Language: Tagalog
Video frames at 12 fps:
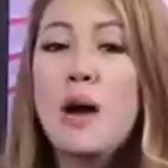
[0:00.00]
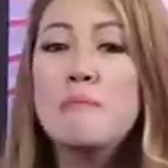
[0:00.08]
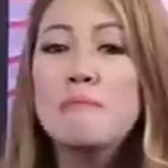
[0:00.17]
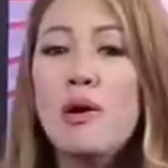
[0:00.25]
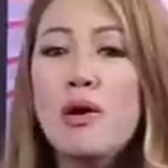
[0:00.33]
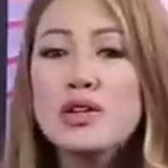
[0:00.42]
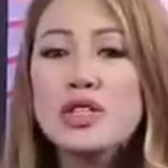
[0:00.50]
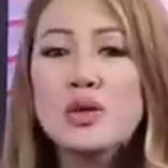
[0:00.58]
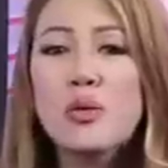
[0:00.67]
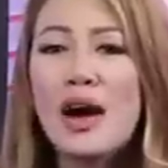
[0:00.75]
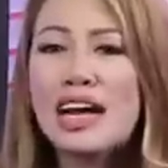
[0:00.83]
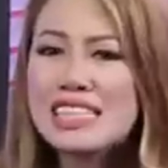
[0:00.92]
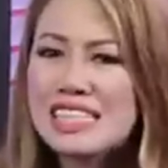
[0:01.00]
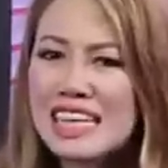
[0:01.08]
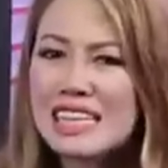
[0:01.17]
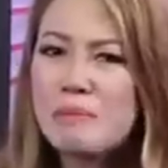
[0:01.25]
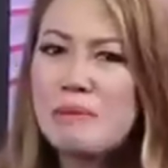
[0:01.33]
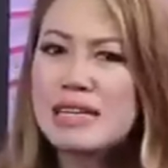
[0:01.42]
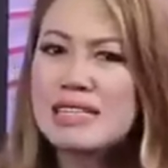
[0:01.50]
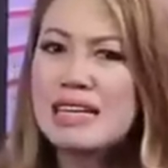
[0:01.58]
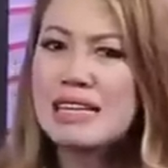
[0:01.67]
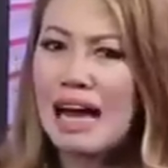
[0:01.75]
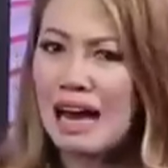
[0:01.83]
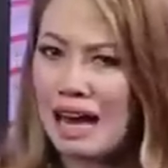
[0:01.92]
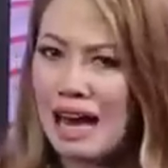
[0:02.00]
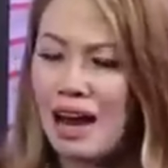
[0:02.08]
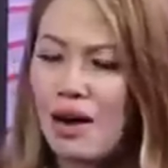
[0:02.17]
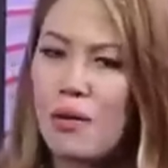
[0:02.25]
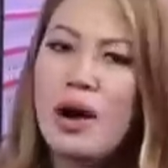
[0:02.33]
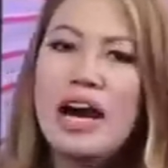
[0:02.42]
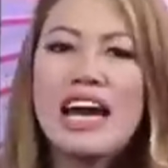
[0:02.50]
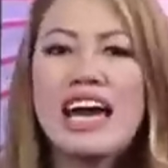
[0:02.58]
most wanted na magnanakaw.